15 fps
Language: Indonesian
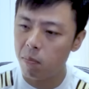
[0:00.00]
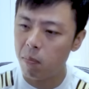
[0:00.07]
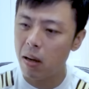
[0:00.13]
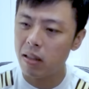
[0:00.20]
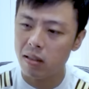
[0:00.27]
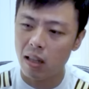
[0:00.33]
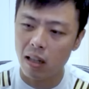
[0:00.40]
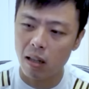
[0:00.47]

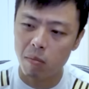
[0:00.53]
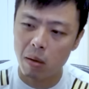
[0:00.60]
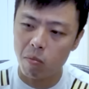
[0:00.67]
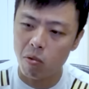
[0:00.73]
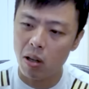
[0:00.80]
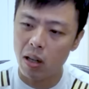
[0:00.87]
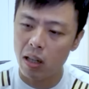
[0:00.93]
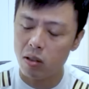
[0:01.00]
parts dan
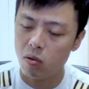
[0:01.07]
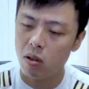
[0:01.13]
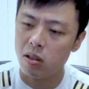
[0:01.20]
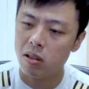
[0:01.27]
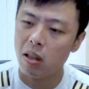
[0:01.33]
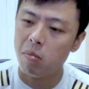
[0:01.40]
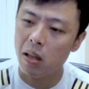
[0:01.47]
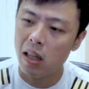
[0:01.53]
kemampuan yang sudah
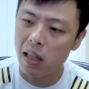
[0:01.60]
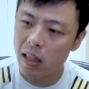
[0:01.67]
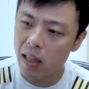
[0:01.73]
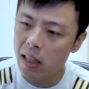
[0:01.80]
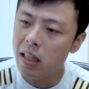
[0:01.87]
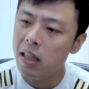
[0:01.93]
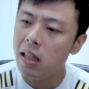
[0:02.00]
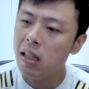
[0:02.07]
saya miliki